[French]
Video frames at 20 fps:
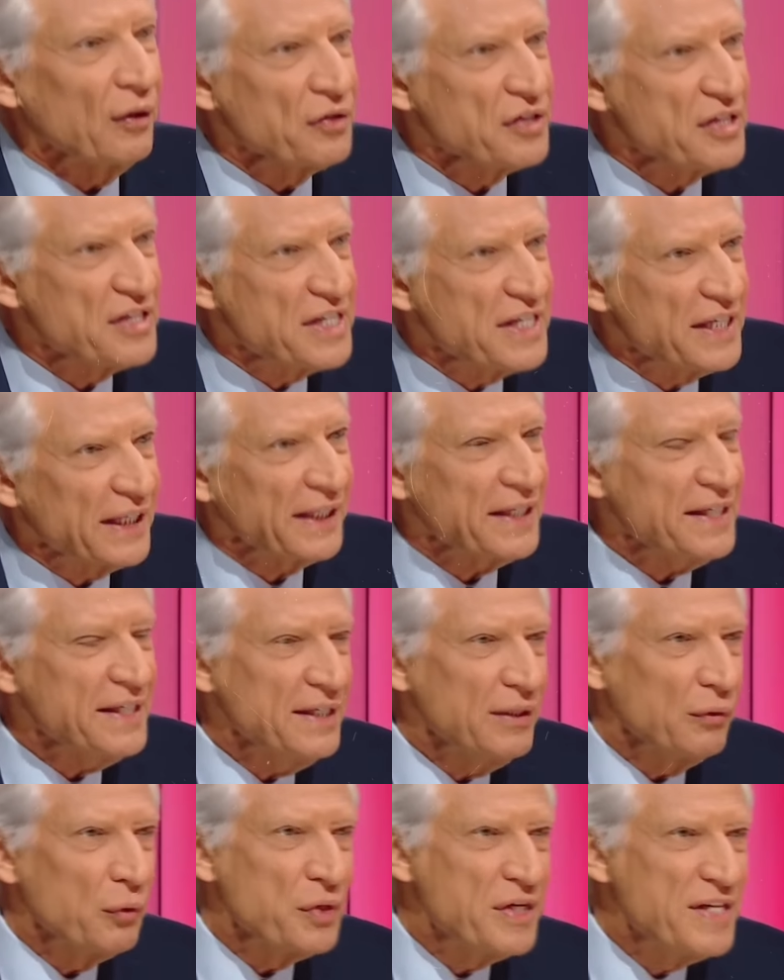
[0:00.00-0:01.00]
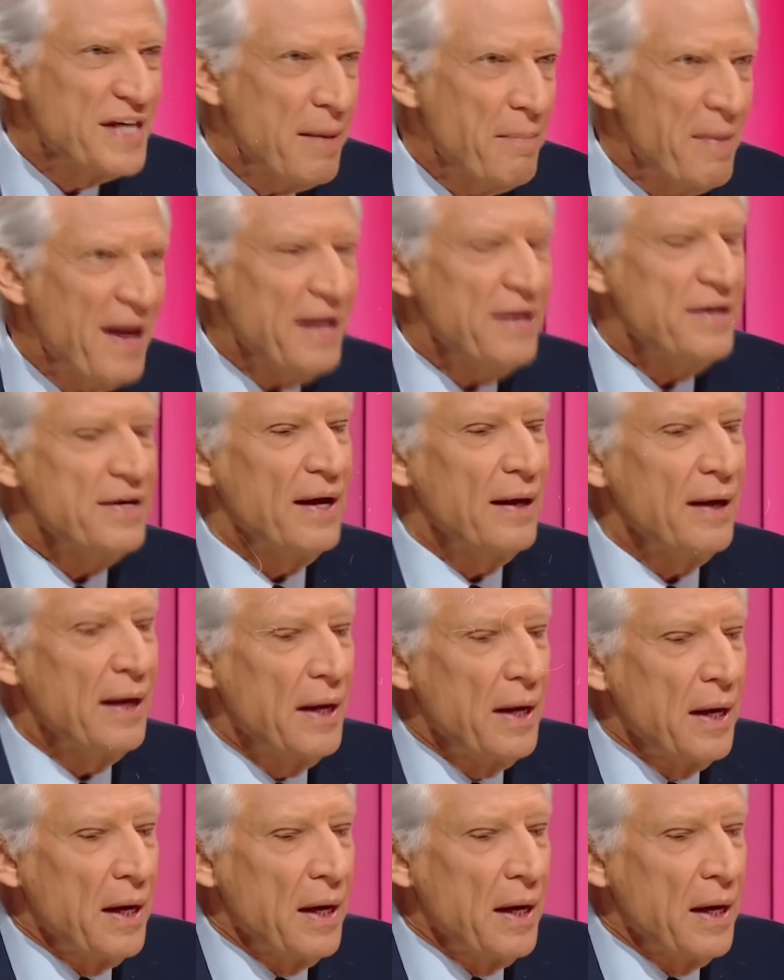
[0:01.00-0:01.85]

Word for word: en Syrie, au Yémen,